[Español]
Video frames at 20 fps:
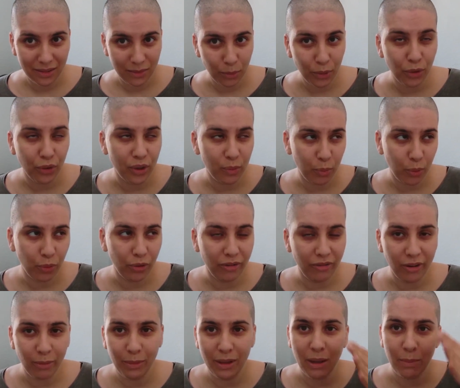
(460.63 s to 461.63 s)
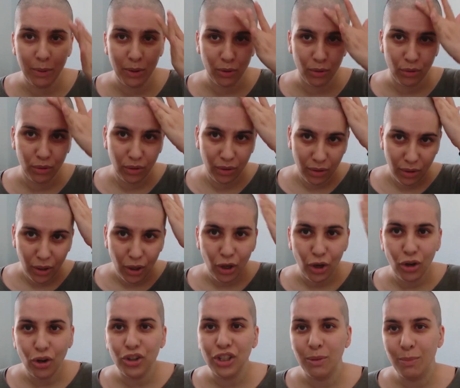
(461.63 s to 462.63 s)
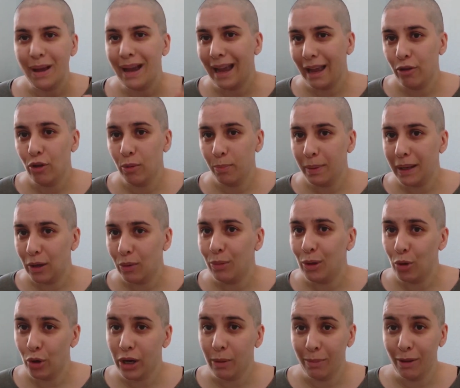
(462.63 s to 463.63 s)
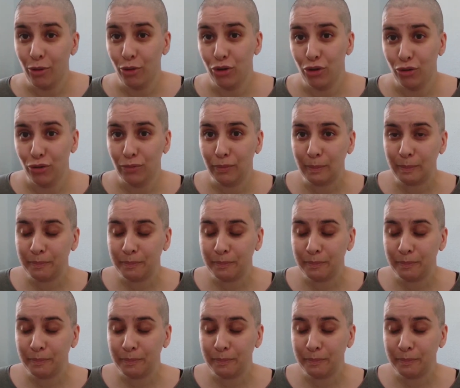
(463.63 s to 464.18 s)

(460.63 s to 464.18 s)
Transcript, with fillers: Bueno, es por una enfermedad, pero no se me ha caído el pelo, me lo he rapado yo.